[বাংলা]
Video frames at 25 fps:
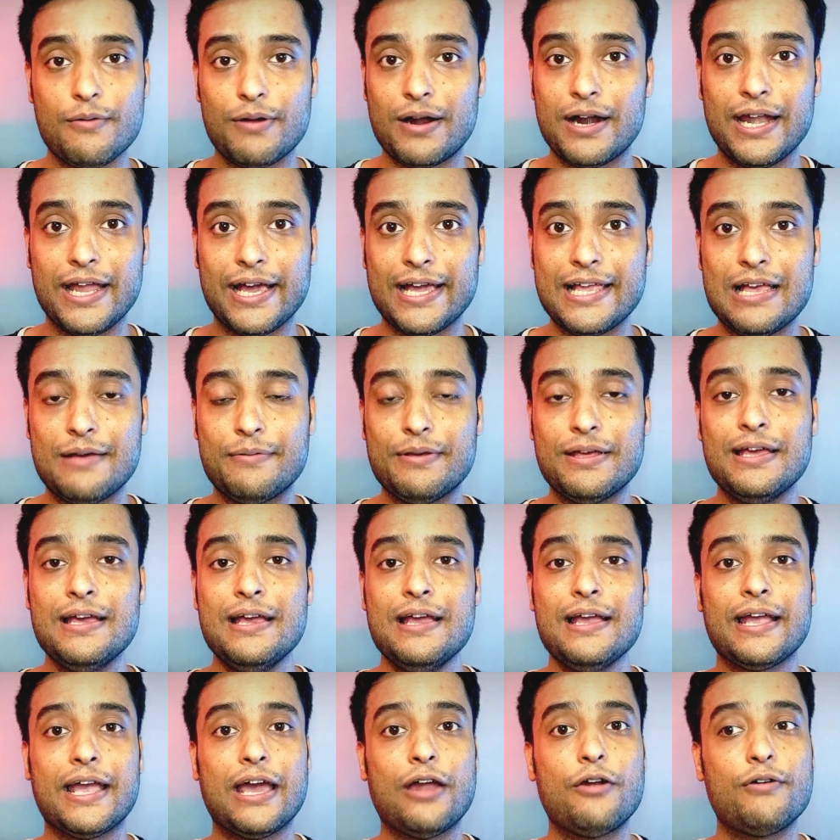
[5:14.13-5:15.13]
কারবার লেগে যাবে
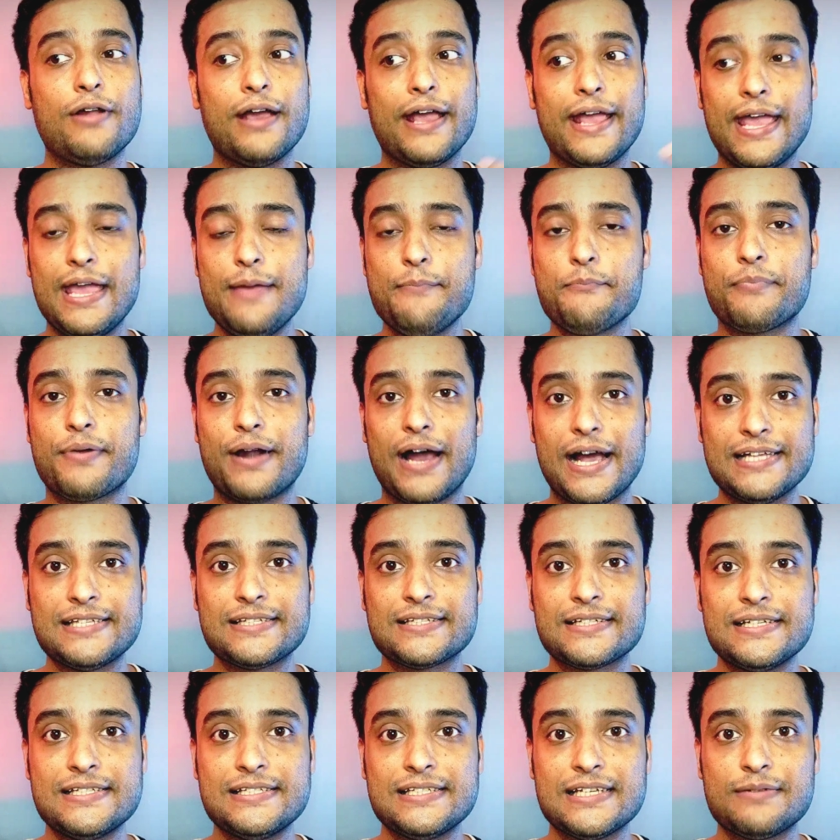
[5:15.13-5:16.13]
কেননা এই প্রাইস
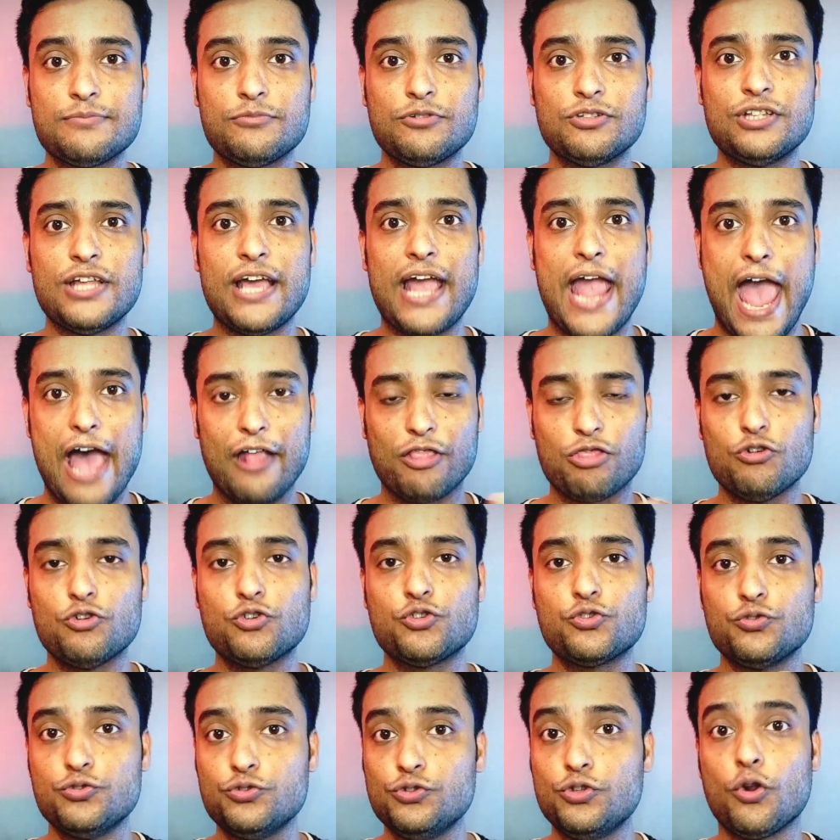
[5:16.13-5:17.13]
রেঞ্জের মধ্যে এত
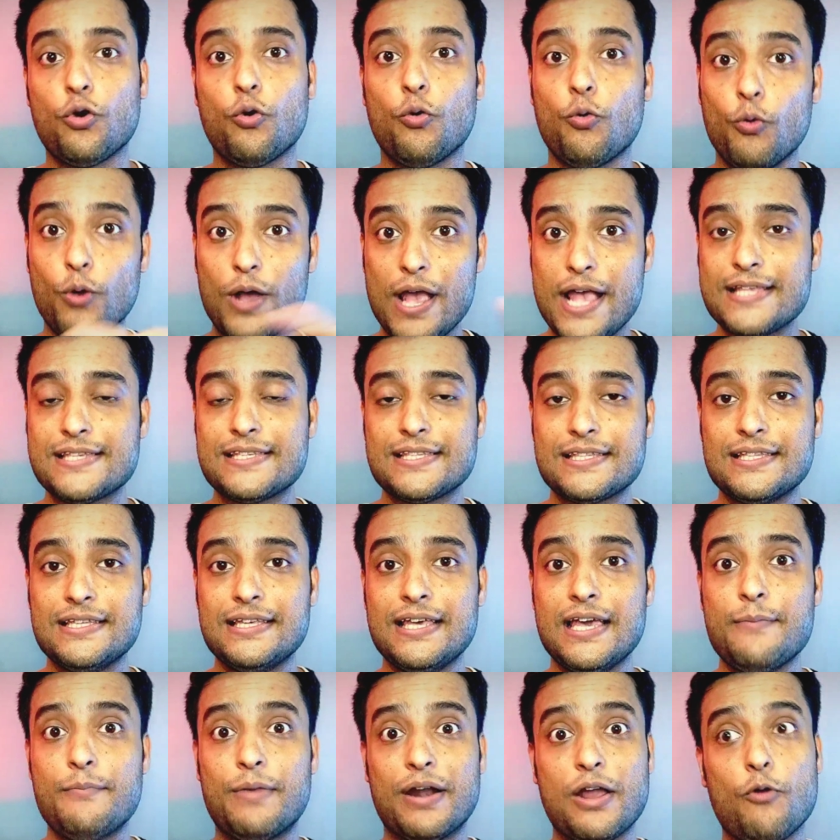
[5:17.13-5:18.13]
সুন্দর ওয়েস
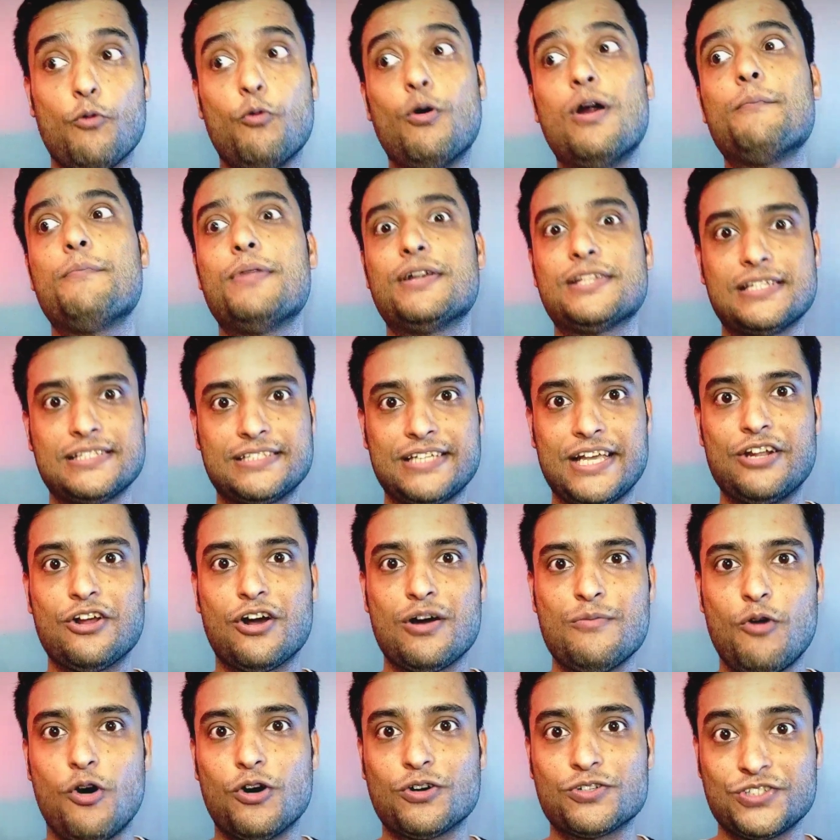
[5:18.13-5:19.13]
দিয়ে মানে ওয়ান প্লাসের যেই
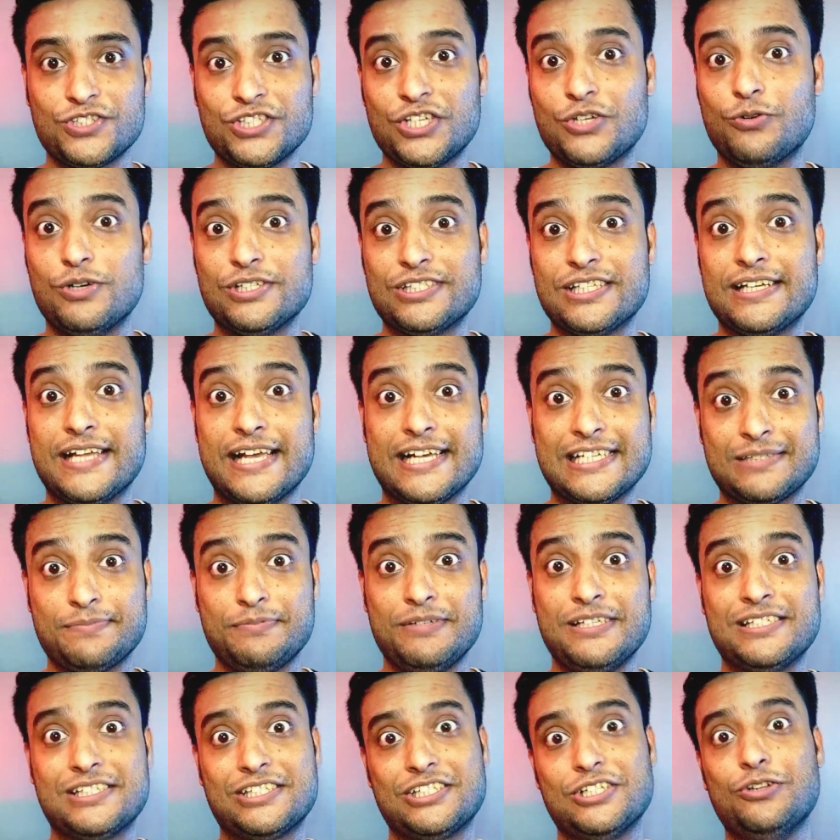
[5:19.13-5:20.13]
রকম অক্সিজেন ওয়েসের
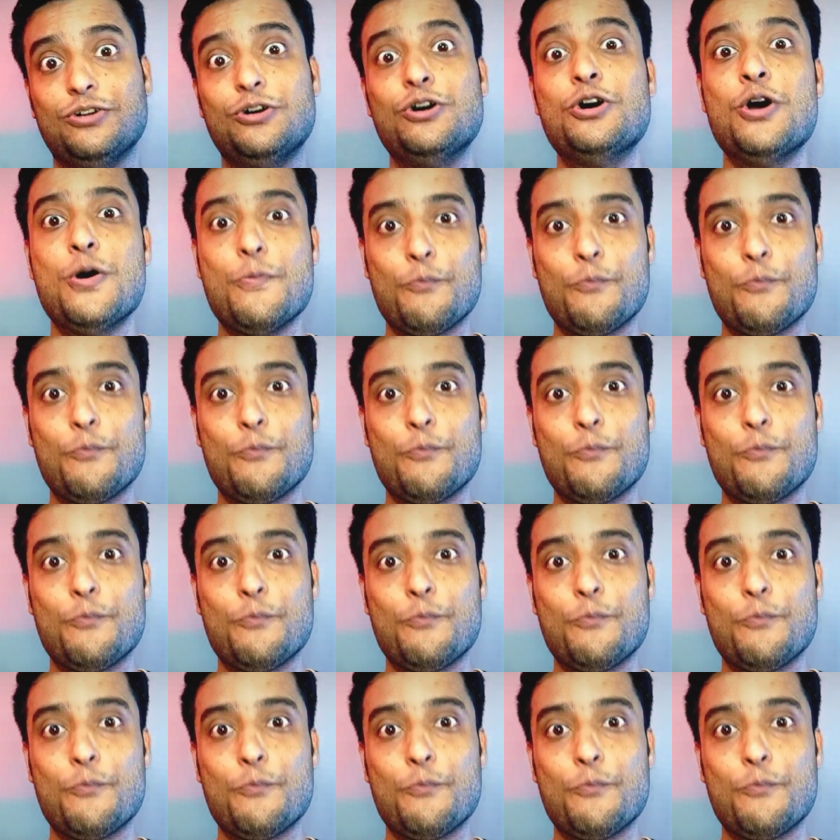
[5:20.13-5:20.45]
এক্সপিরিয়েন্স ছিল